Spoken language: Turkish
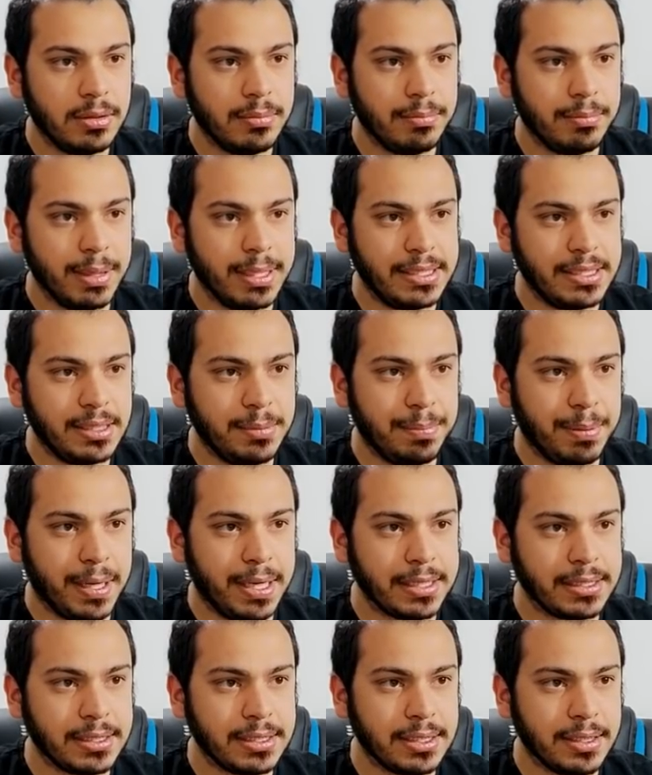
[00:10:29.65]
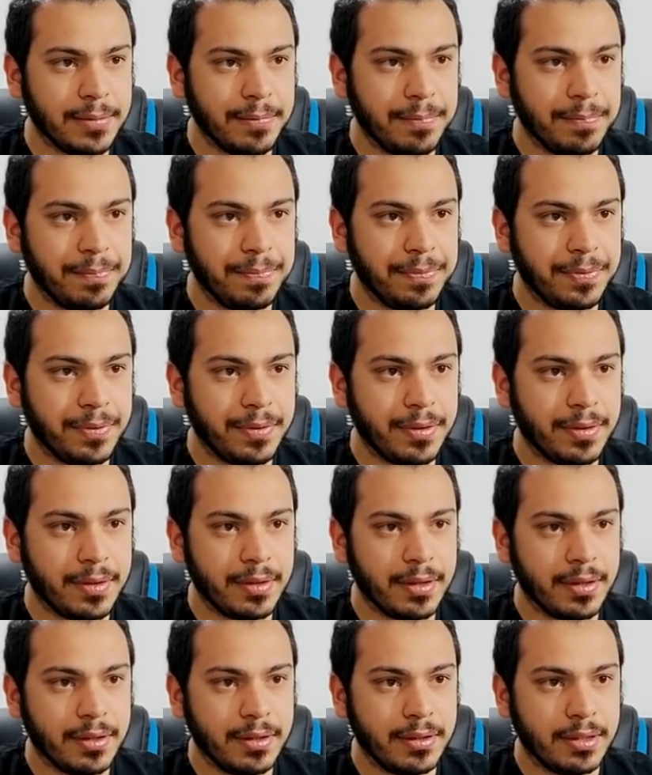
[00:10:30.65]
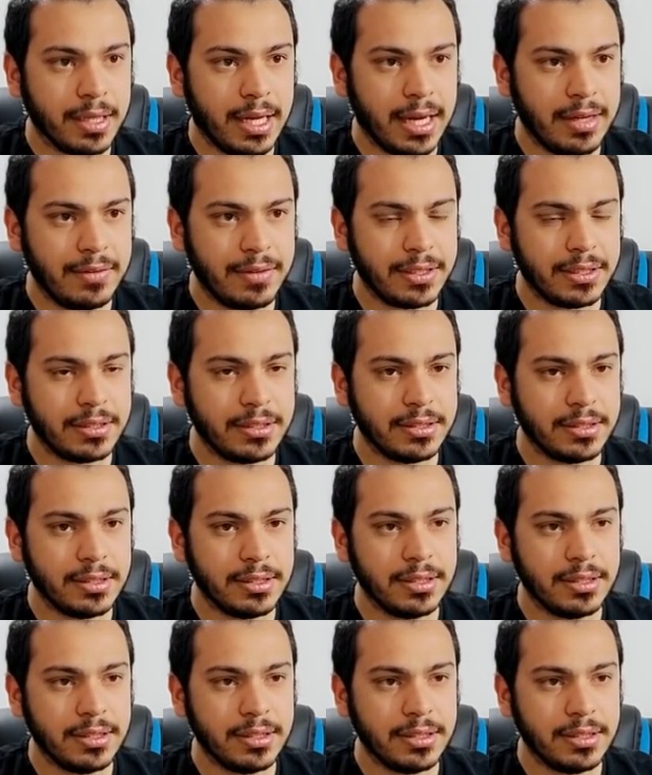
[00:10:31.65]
Messi pas. Clivert.